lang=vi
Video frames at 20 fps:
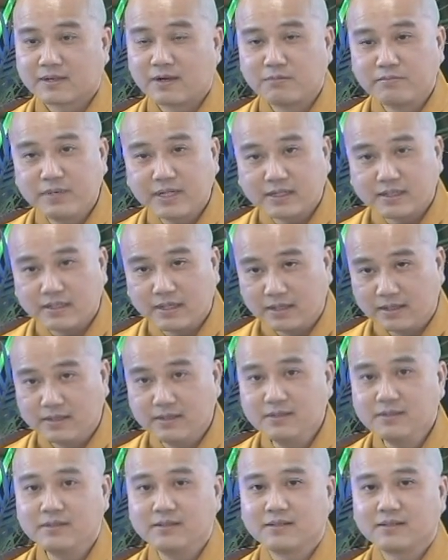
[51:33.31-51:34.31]
không biết
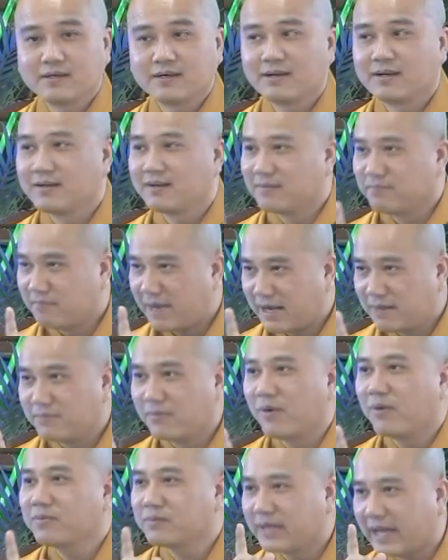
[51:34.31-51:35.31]
giữ,
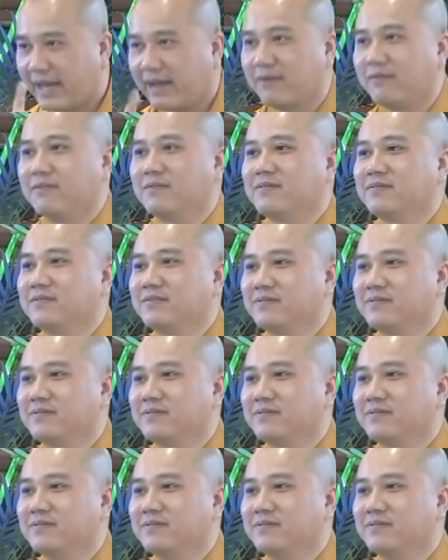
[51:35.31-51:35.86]
mai mốt nghèo.